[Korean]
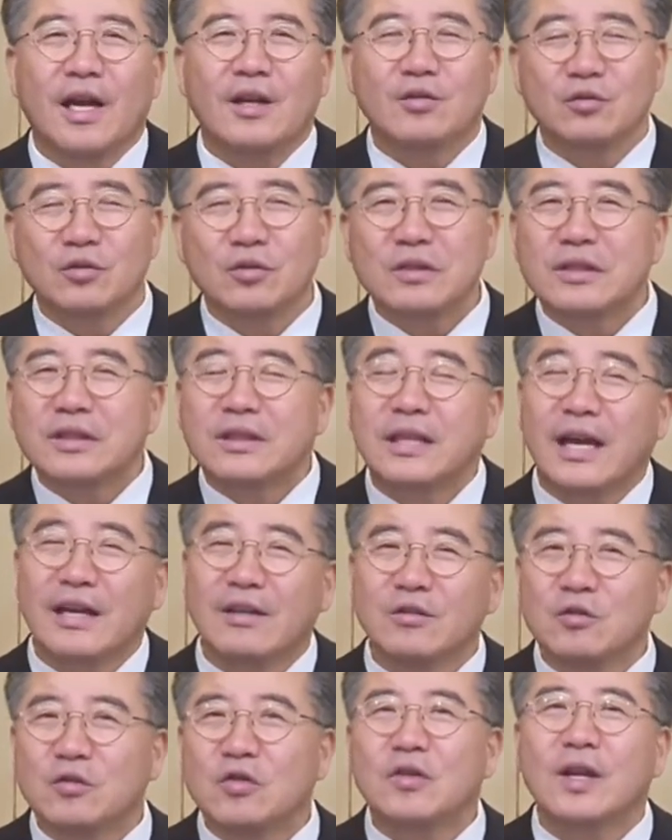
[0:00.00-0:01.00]
아주
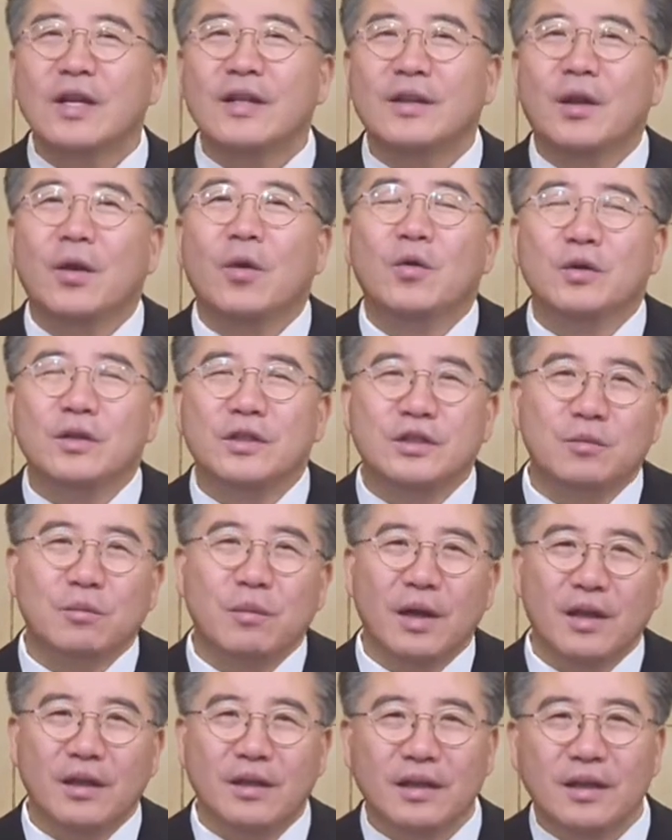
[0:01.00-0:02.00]
단순한
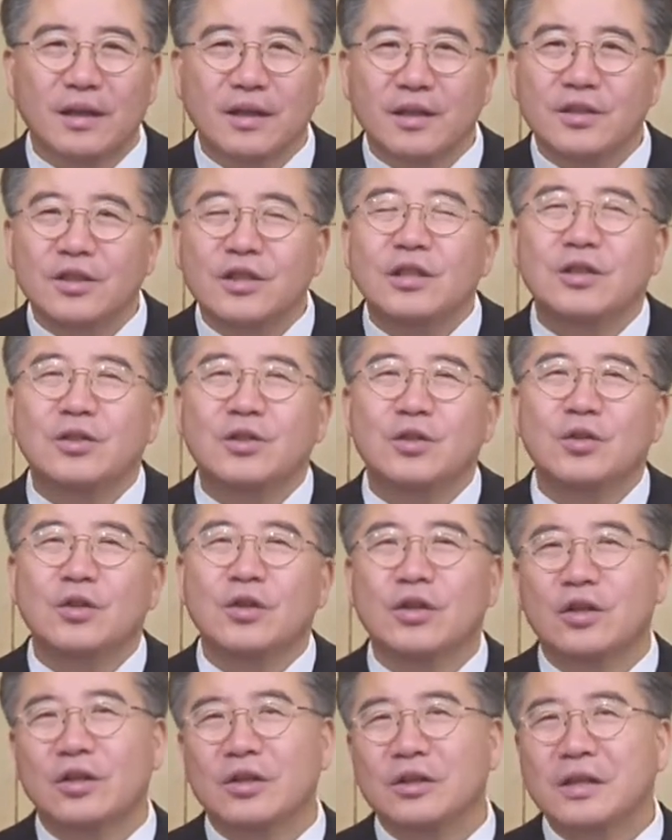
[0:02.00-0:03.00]
내용이지만
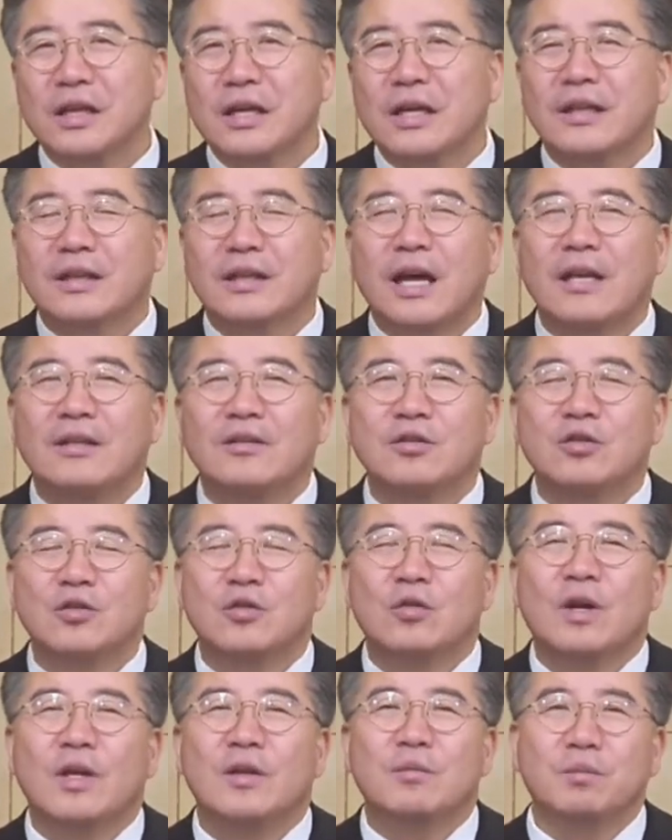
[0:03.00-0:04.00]
실제로 이런
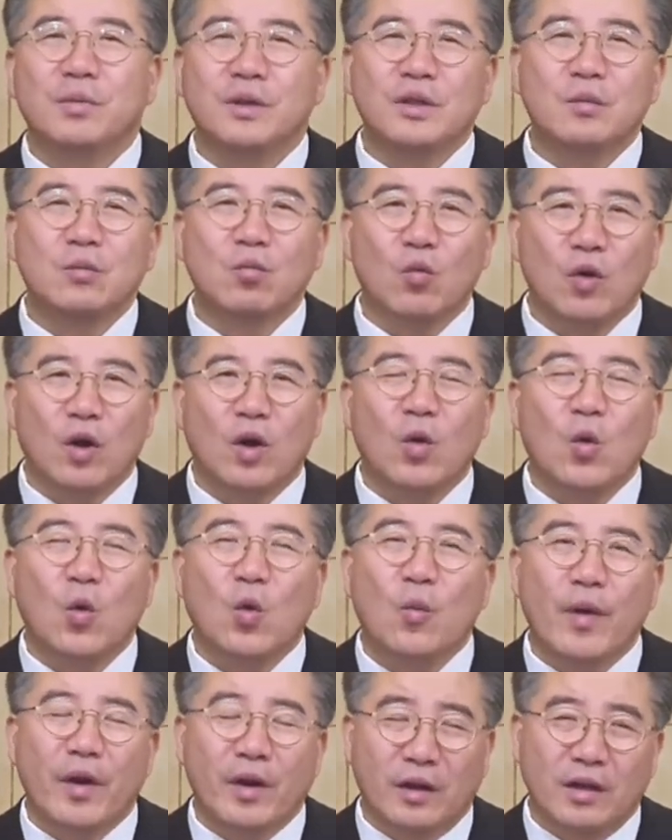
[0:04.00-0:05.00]
단순한 믿음과
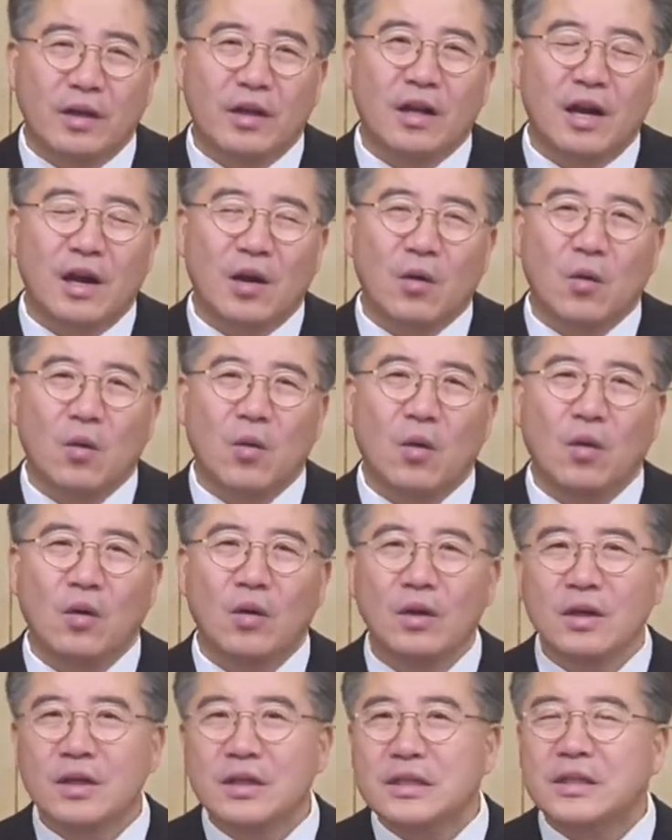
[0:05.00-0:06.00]
고백을
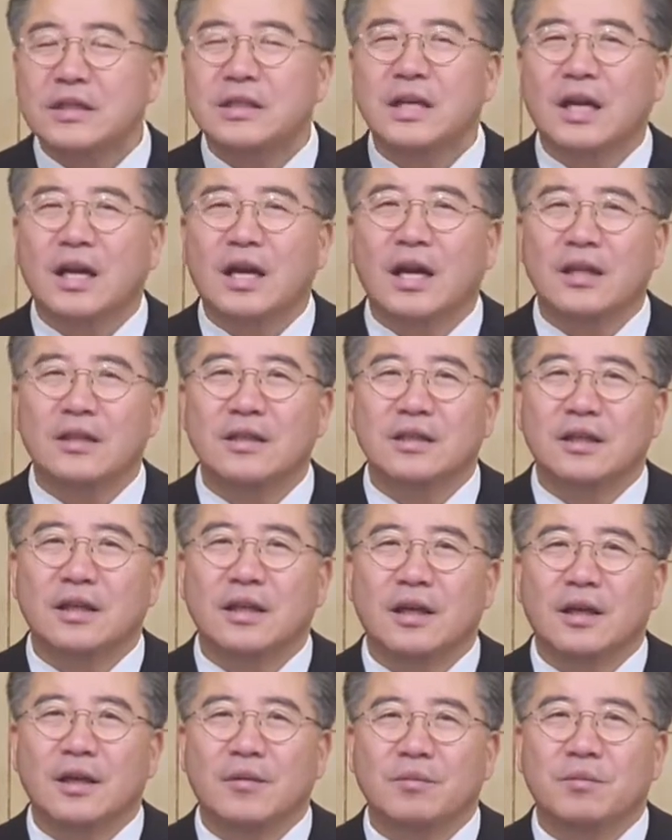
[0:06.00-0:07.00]
갖고
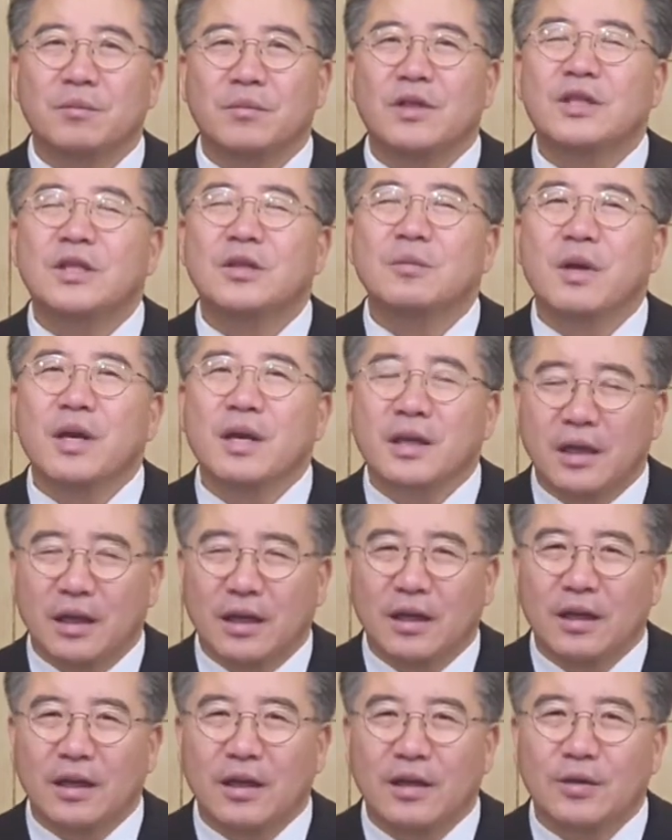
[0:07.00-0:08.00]
이제까지 믿음의
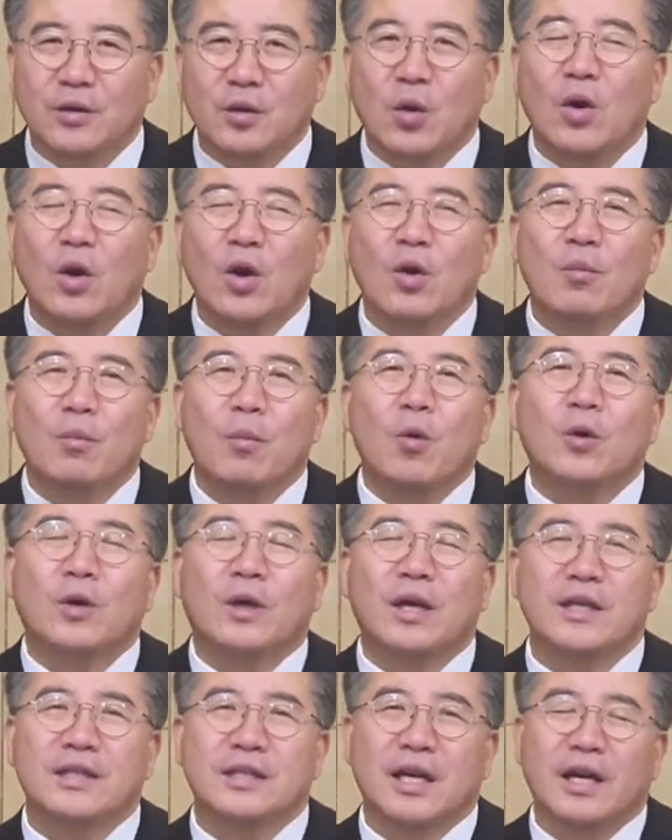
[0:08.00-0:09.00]
길 또
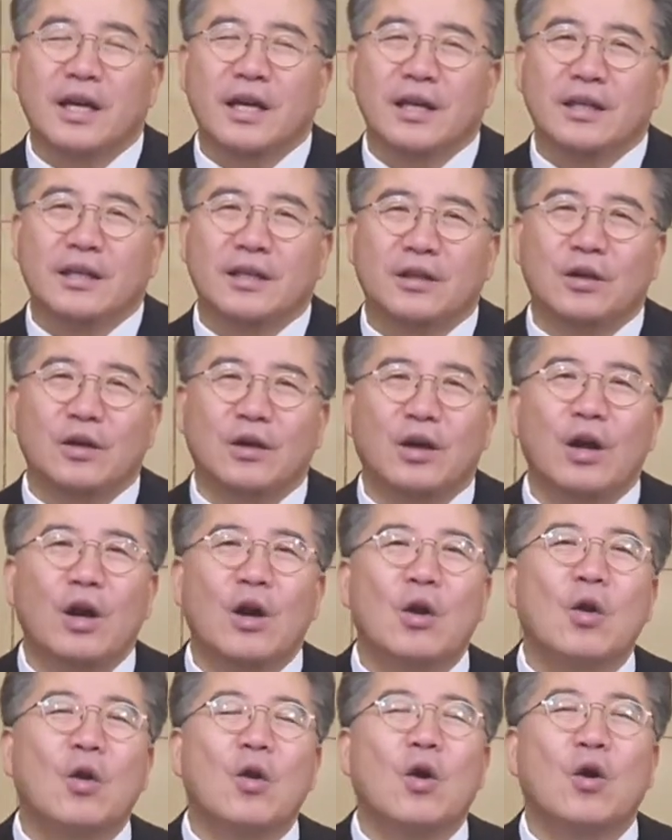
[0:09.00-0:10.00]
목회자의 길을
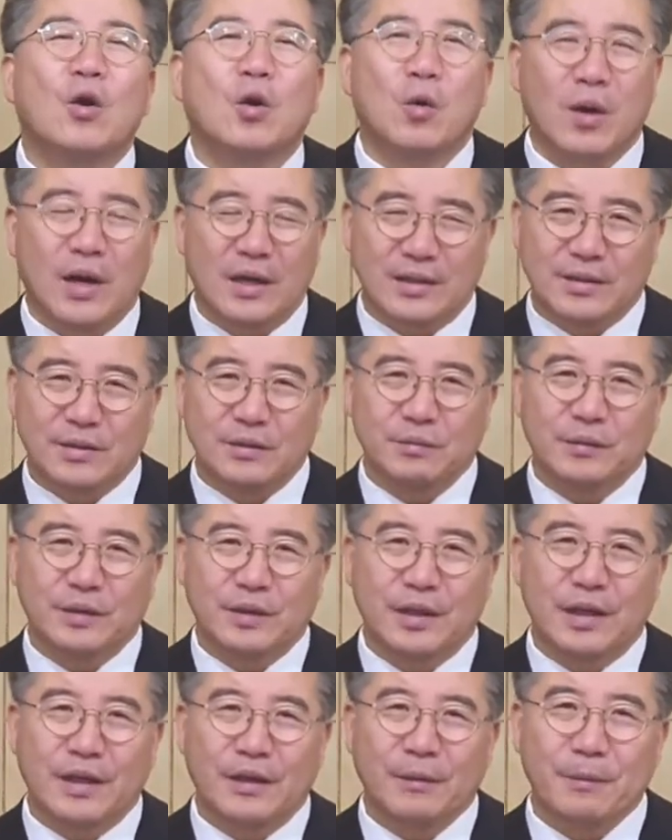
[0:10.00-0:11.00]

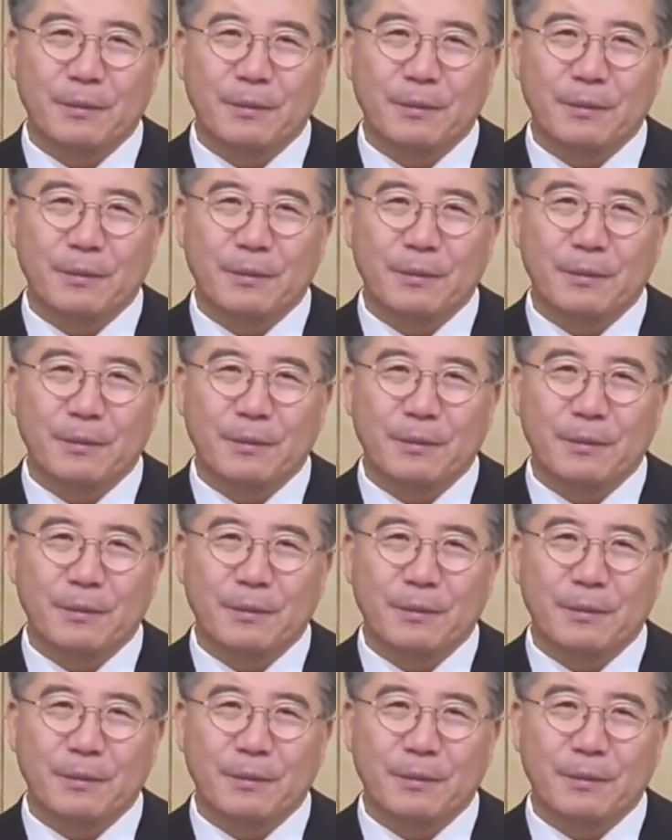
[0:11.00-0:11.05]
걸어왔습니다.